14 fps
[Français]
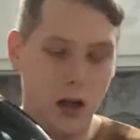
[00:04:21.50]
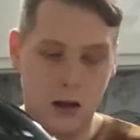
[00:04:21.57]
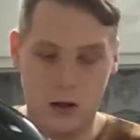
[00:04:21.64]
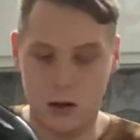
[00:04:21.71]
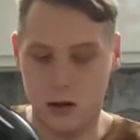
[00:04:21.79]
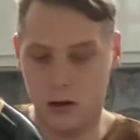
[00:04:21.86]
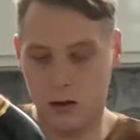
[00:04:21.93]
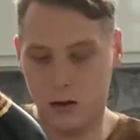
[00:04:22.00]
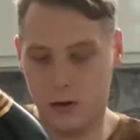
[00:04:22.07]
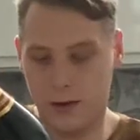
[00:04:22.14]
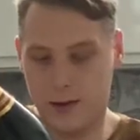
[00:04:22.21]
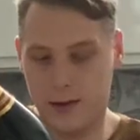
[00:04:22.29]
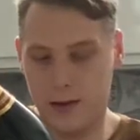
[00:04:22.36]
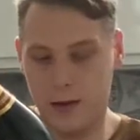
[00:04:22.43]
Euh,
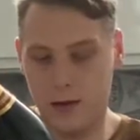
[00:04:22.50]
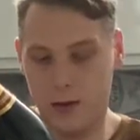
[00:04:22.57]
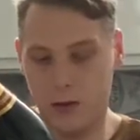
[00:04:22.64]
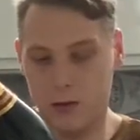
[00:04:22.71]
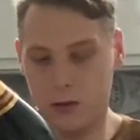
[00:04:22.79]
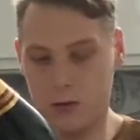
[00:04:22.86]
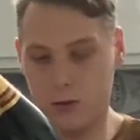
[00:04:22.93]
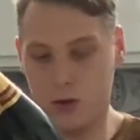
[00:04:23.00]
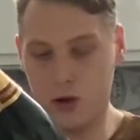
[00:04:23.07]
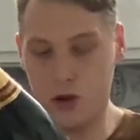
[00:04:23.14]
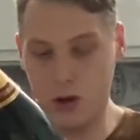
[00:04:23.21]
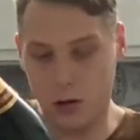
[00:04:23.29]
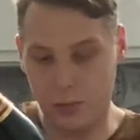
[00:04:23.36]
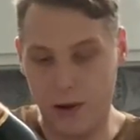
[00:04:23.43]
c'est euh, du
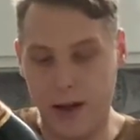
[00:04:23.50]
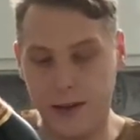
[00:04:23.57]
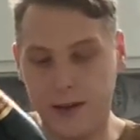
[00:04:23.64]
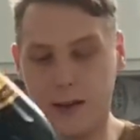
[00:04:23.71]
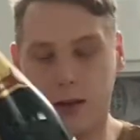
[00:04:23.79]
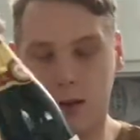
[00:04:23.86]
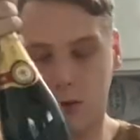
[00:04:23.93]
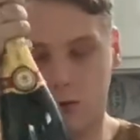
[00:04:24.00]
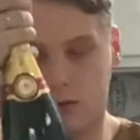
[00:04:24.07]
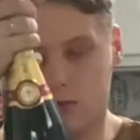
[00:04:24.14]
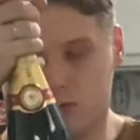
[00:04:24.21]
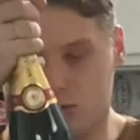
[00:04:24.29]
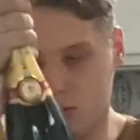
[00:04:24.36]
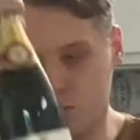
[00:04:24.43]
champagne,
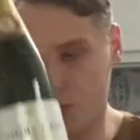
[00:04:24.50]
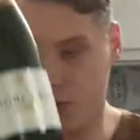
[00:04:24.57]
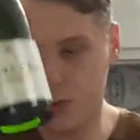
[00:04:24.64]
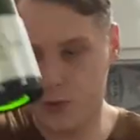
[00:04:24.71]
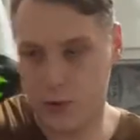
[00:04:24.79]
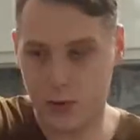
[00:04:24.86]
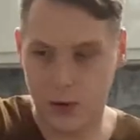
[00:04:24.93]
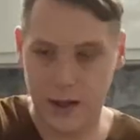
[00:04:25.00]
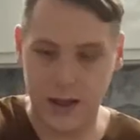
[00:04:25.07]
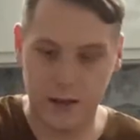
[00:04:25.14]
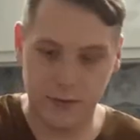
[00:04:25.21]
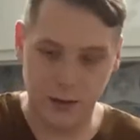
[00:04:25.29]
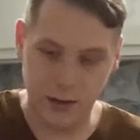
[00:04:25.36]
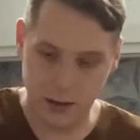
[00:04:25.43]
donc du brut. Il y
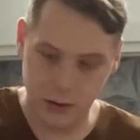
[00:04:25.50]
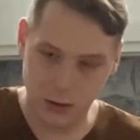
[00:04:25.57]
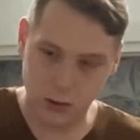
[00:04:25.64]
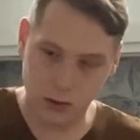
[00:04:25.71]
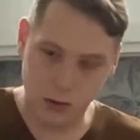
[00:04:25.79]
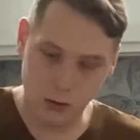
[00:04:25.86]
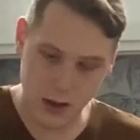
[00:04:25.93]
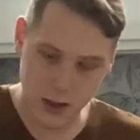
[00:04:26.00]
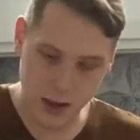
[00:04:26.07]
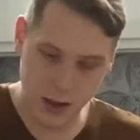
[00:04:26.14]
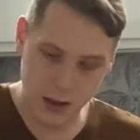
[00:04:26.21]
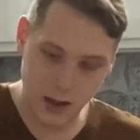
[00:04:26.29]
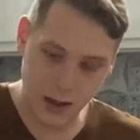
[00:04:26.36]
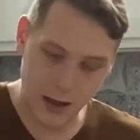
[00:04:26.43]
avait deux
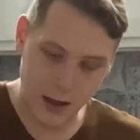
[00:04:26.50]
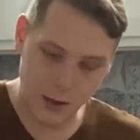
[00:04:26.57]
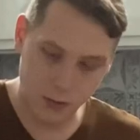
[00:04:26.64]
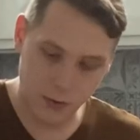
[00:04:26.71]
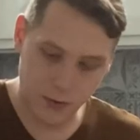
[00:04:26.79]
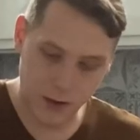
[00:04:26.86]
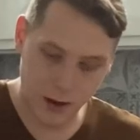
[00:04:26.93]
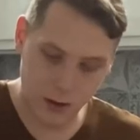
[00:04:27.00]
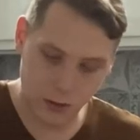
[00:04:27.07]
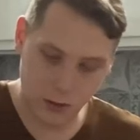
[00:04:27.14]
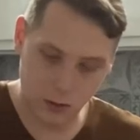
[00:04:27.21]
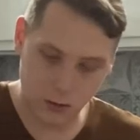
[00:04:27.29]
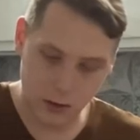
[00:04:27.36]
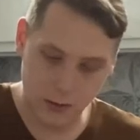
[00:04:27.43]
achetés, un offert
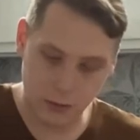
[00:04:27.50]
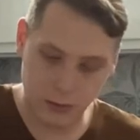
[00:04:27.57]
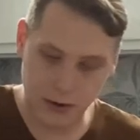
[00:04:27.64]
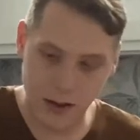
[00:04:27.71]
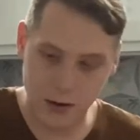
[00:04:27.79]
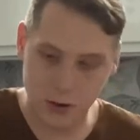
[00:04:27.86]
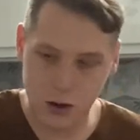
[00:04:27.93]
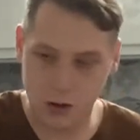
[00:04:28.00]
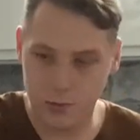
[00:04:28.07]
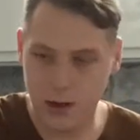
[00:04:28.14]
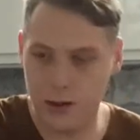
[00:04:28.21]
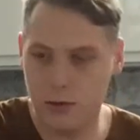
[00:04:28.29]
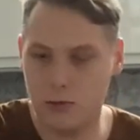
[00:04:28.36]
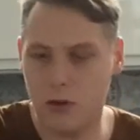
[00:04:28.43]
sur les bouteilles de
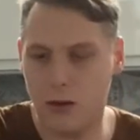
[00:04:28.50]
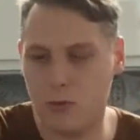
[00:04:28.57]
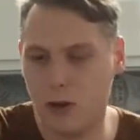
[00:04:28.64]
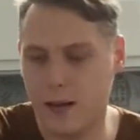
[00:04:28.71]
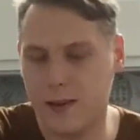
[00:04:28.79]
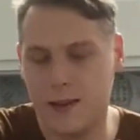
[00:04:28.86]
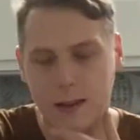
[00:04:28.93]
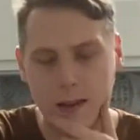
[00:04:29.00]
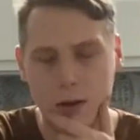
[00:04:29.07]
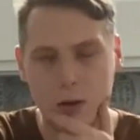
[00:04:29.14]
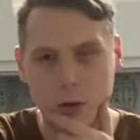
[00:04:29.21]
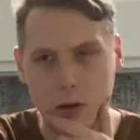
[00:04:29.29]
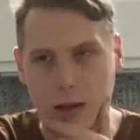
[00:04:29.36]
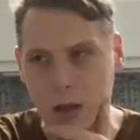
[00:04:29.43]
champagne, ou à moins que c'était
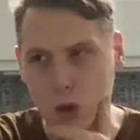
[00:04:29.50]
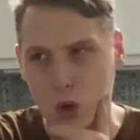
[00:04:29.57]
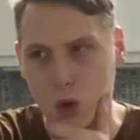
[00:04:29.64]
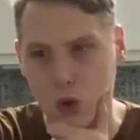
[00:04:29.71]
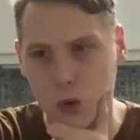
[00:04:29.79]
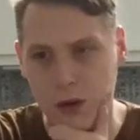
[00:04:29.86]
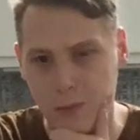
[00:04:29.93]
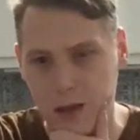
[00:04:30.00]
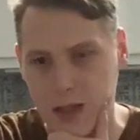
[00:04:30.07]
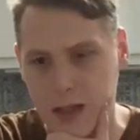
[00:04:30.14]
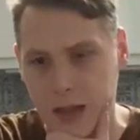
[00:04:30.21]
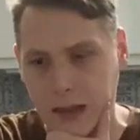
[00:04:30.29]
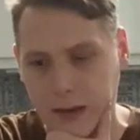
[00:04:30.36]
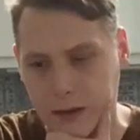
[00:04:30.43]
une réduction
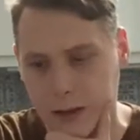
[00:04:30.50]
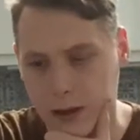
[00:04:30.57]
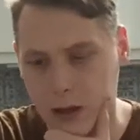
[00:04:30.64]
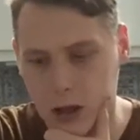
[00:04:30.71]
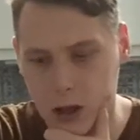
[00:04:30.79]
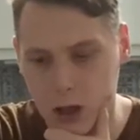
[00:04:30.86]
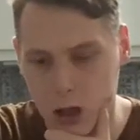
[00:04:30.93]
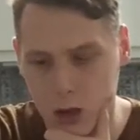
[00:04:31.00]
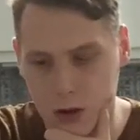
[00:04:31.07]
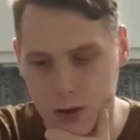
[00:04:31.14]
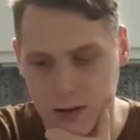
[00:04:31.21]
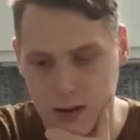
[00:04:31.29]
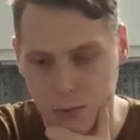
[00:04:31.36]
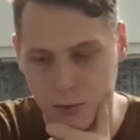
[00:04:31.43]
immédiate. Je
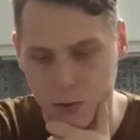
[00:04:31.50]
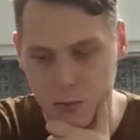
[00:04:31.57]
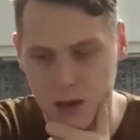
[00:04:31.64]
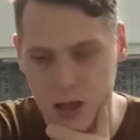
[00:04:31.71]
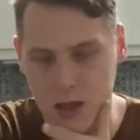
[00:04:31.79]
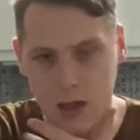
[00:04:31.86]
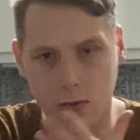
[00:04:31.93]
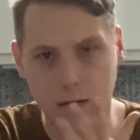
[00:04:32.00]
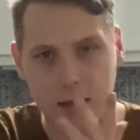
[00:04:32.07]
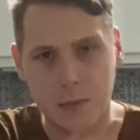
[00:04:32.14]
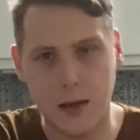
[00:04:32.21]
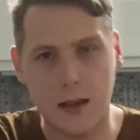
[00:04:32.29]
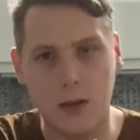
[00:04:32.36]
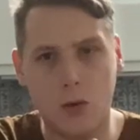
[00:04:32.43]
sais plus, mais je sais qu'on a
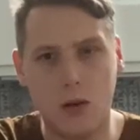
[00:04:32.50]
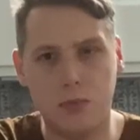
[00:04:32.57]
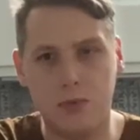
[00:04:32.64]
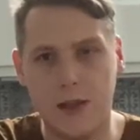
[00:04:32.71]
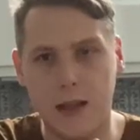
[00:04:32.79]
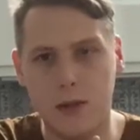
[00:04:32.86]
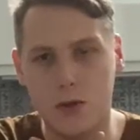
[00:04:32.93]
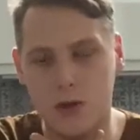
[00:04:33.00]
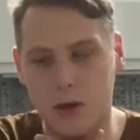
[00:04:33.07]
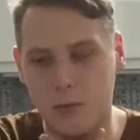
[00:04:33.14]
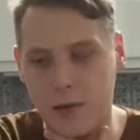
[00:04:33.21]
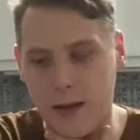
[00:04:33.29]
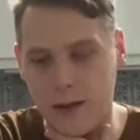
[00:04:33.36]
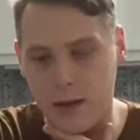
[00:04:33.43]
pris trois bouteilles de
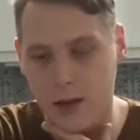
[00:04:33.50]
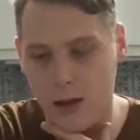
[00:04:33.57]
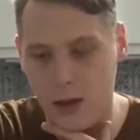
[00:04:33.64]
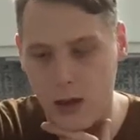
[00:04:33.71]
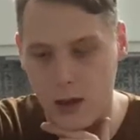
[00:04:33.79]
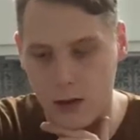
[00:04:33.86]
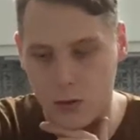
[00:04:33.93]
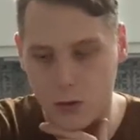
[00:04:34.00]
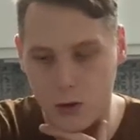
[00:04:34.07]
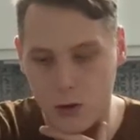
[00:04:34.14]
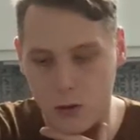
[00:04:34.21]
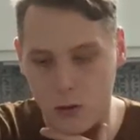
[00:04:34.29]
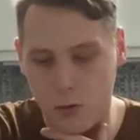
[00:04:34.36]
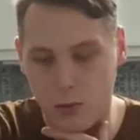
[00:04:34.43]
champagne. Donc
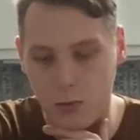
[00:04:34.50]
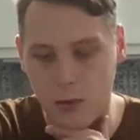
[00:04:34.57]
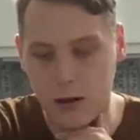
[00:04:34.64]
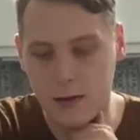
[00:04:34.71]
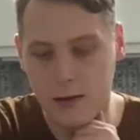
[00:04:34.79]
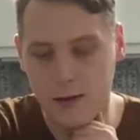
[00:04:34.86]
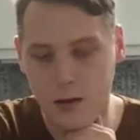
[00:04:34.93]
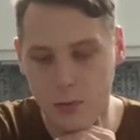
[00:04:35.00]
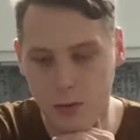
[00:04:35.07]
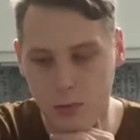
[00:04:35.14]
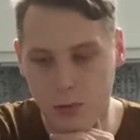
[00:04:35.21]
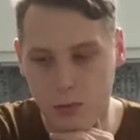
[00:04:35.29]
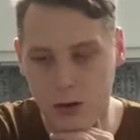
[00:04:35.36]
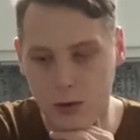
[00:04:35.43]
bon, bah ça c'est pas
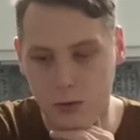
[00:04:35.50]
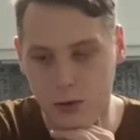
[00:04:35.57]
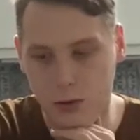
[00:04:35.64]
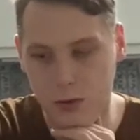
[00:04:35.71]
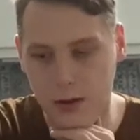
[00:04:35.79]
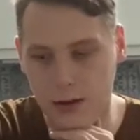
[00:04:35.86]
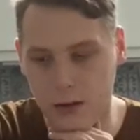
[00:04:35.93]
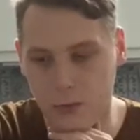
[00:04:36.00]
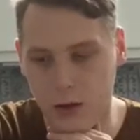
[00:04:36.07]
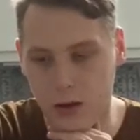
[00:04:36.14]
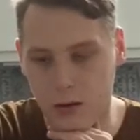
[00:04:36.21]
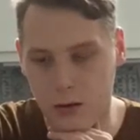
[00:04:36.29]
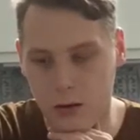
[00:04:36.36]
pour boire tout de suite, hein, mais